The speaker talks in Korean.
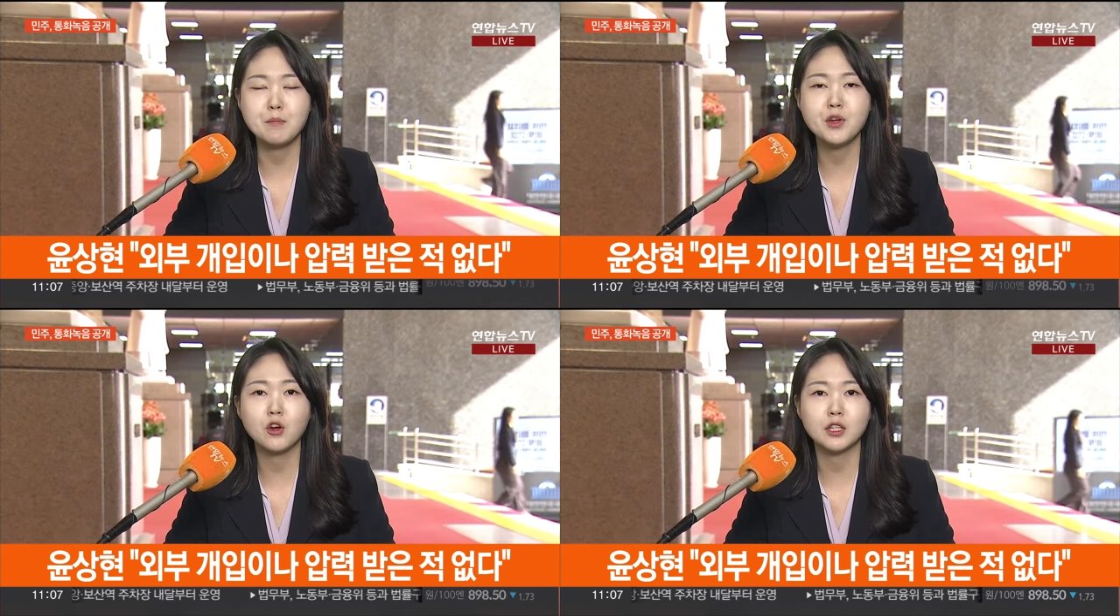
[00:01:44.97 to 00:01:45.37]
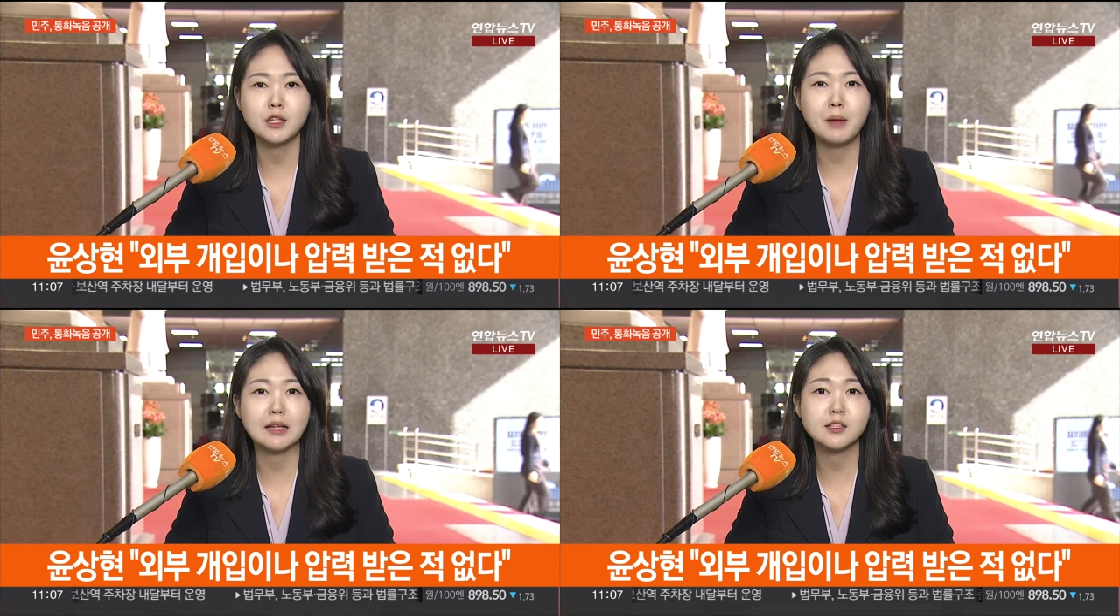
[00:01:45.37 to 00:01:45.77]

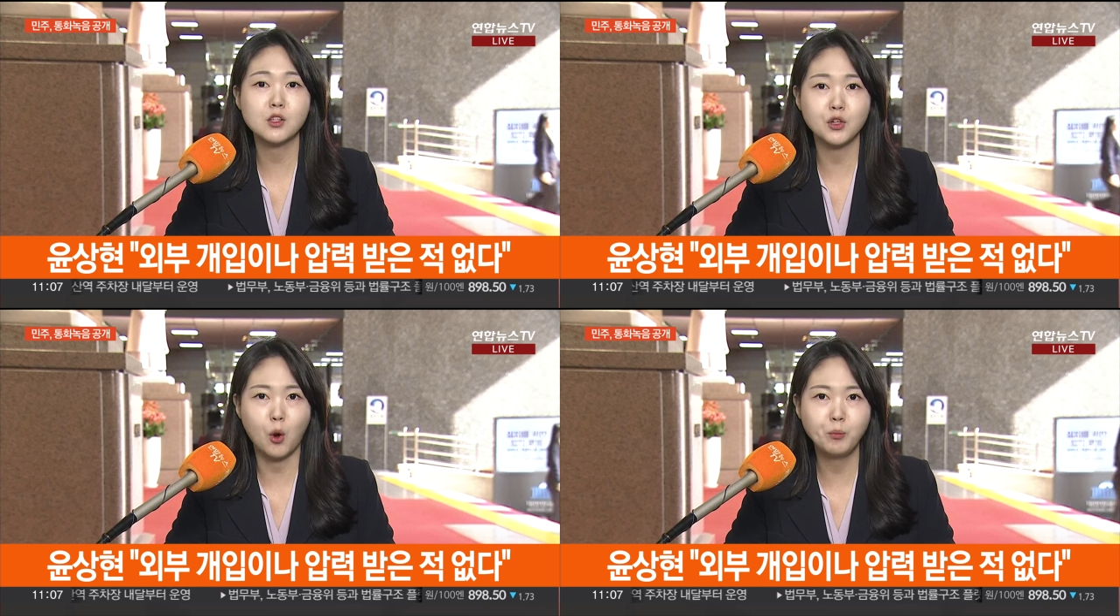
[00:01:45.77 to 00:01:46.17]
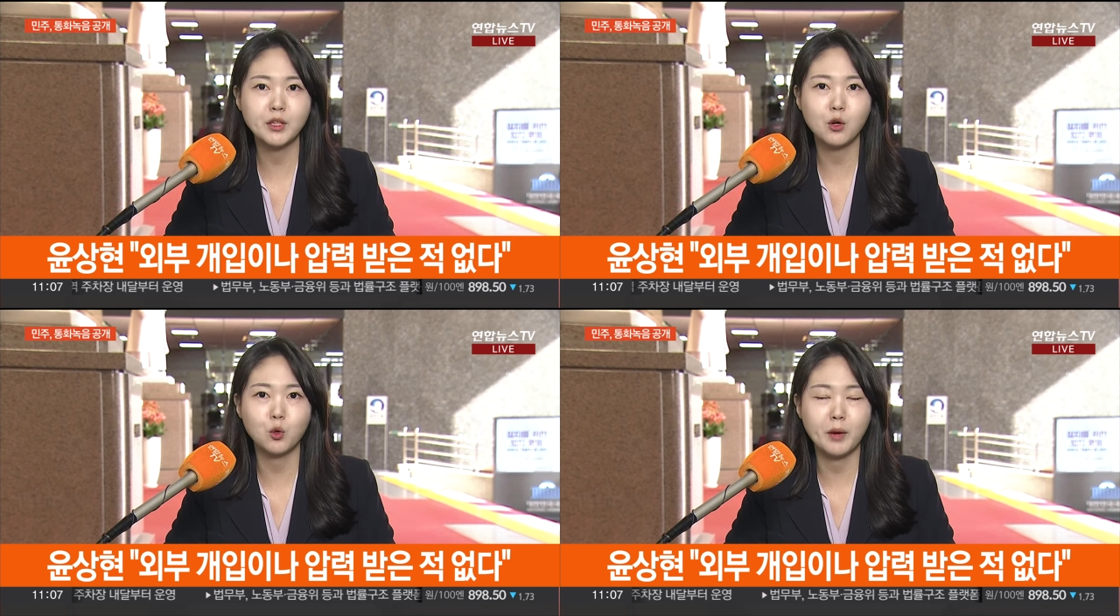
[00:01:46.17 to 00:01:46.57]
압력을 받은 적이
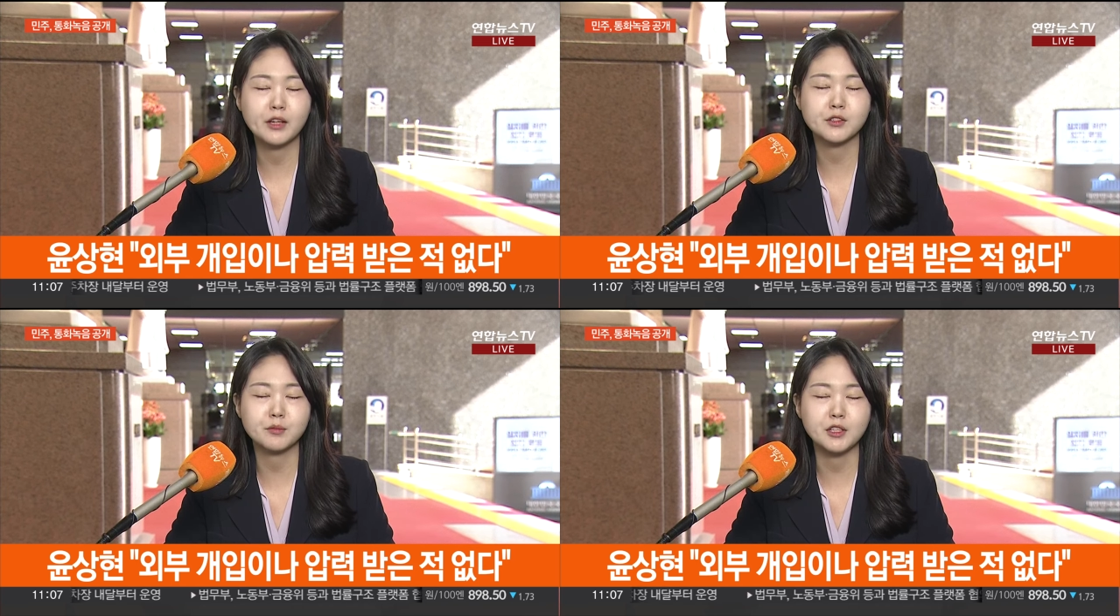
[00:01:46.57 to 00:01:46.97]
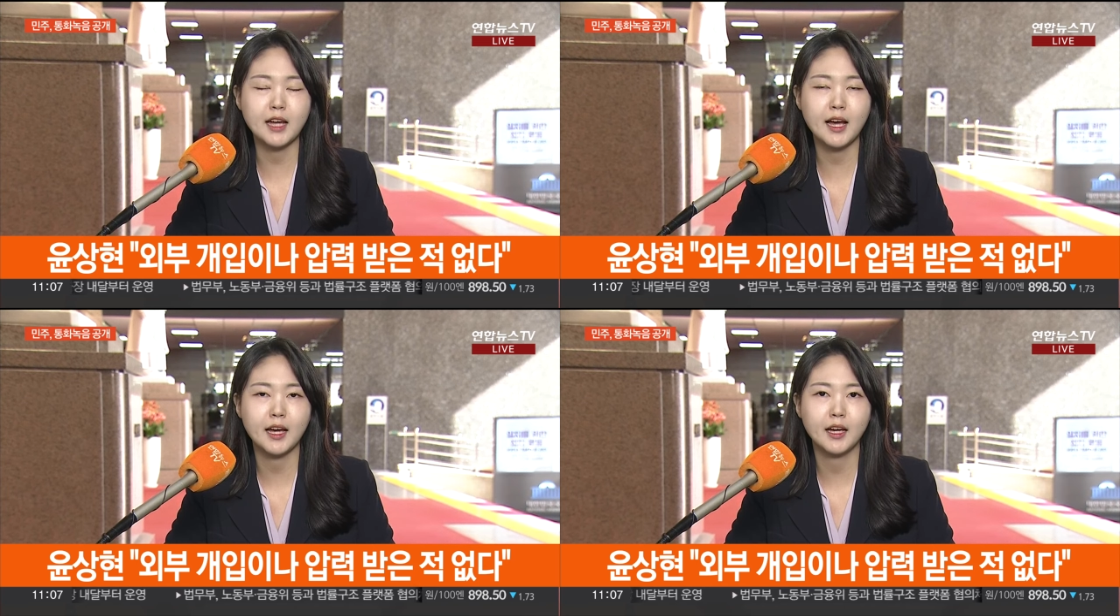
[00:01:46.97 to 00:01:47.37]
없다고 밝혔습니다.